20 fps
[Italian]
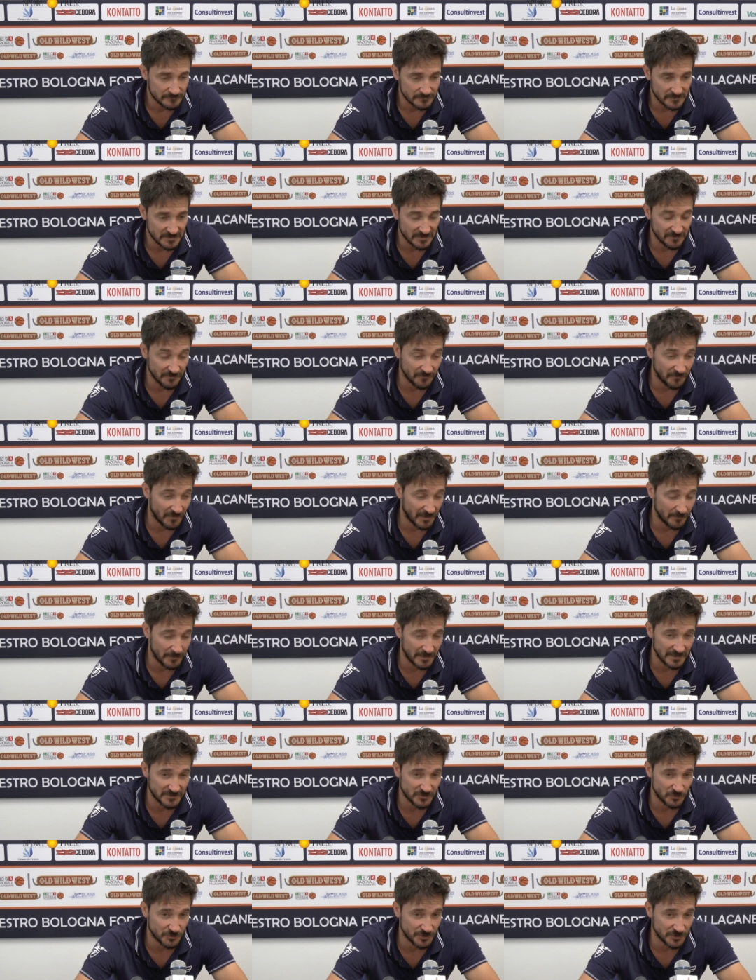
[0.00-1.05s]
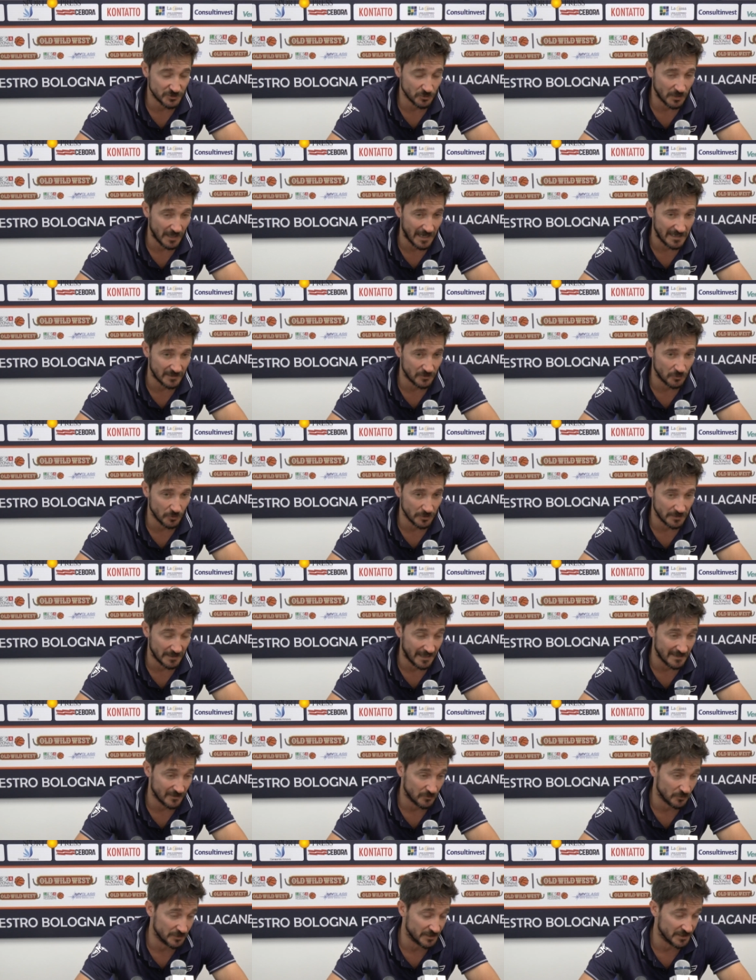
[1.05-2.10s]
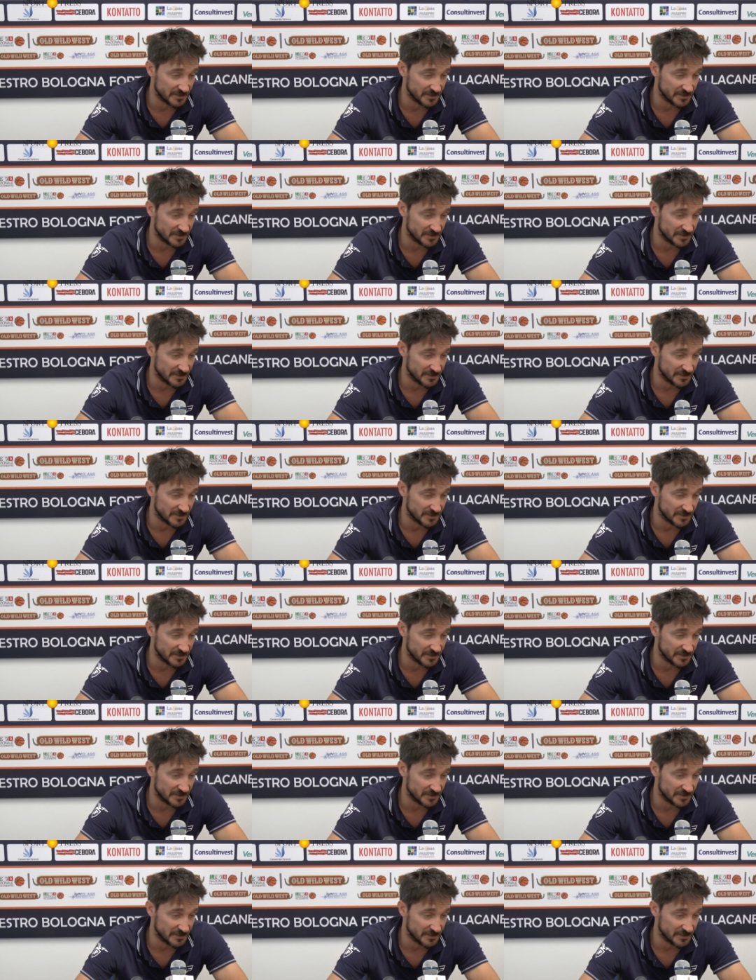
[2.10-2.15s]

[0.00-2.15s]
devi fare 1500 calcoli, calcoli